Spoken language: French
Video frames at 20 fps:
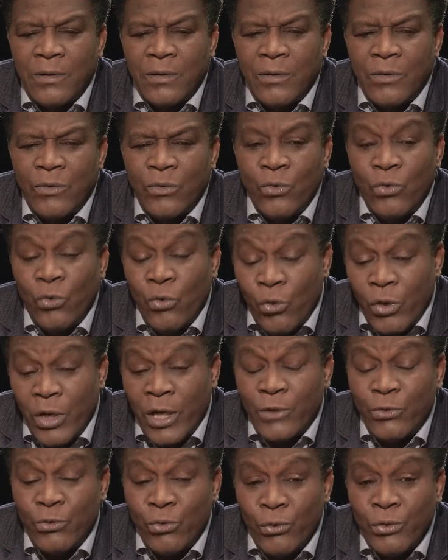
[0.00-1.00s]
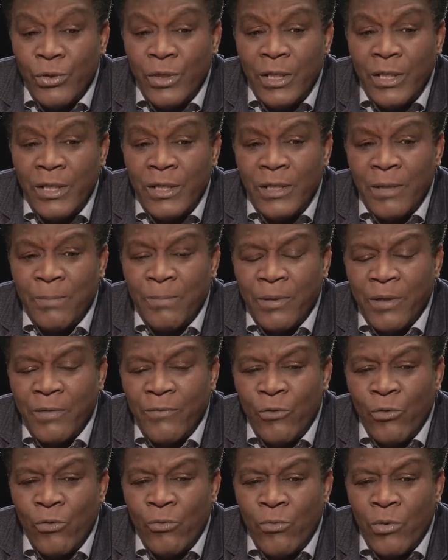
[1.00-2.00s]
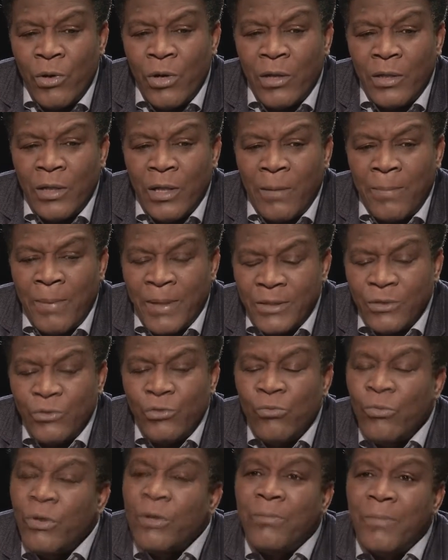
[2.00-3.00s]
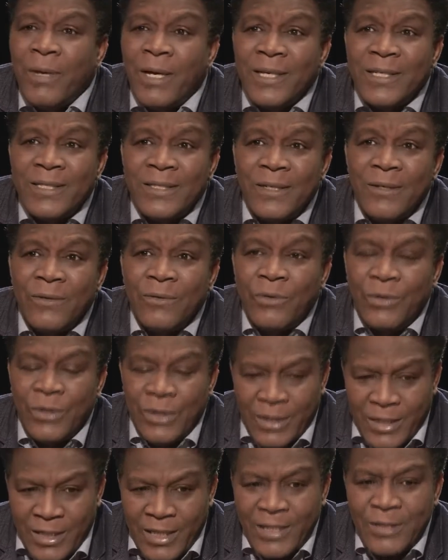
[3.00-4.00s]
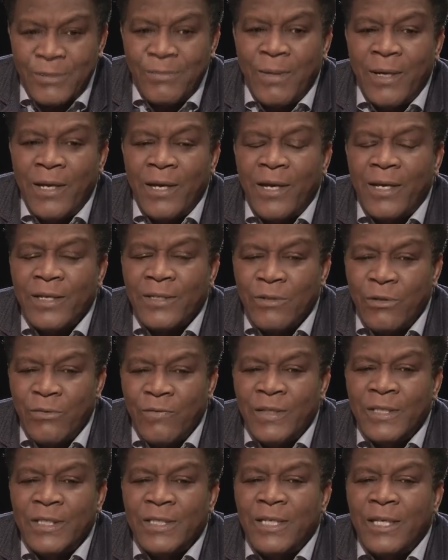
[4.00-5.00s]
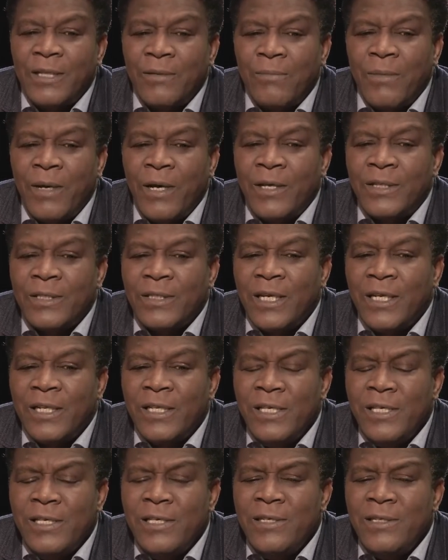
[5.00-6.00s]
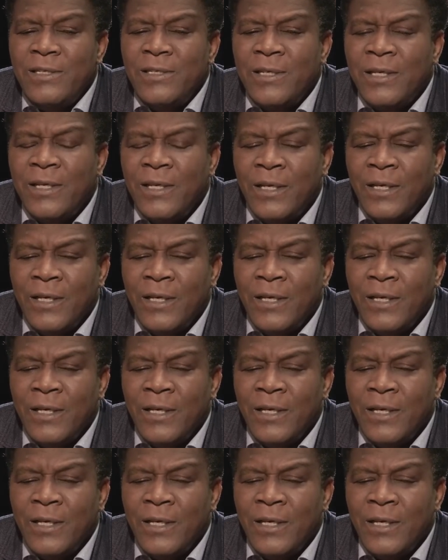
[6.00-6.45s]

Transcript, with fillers: le gros de la tournée est prévu au à partir du mois de mars, le 13 mars, le 27 mars à Nice,